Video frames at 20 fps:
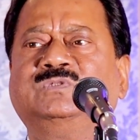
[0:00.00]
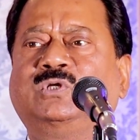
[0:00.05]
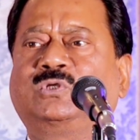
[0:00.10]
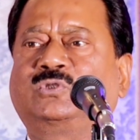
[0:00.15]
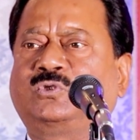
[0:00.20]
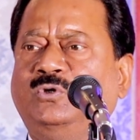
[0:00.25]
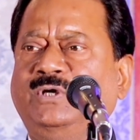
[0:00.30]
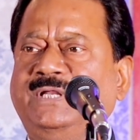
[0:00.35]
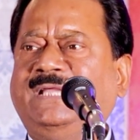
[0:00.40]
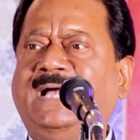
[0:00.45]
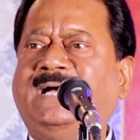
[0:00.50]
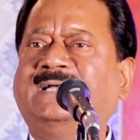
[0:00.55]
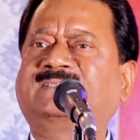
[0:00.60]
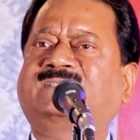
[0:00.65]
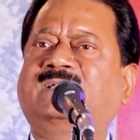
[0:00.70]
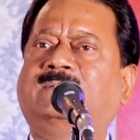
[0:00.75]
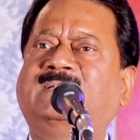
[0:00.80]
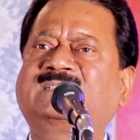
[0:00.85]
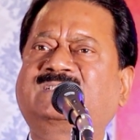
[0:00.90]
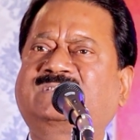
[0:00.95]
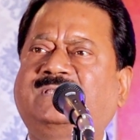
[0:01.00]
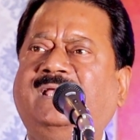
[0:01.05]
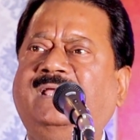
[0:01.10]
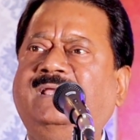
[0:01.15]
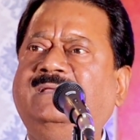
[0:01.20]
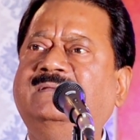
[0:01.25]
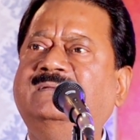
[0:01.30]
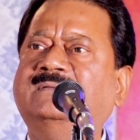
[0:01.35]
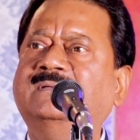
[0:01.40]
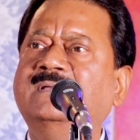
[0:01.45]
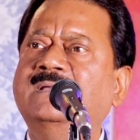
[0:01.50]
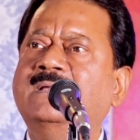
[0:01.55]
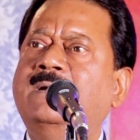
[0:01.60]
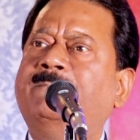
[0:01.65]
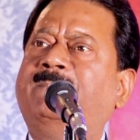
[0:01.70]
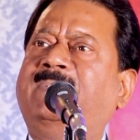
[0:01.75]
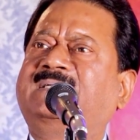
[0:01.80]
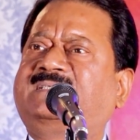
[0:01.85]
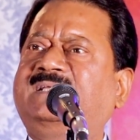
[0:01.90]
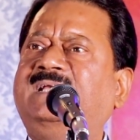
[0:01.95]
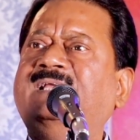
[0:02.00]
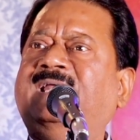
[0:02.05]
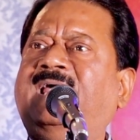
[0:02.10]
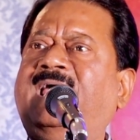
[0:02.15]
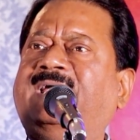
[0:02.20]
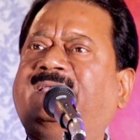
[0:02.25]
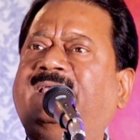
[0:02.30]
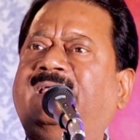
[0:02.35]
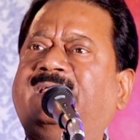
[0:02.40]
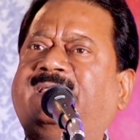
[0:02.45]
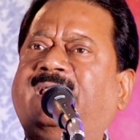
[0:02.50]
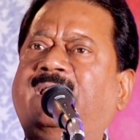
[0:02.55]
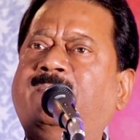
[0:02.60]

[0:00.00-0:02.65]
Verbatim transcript: जो दुनिया समझती पसीने की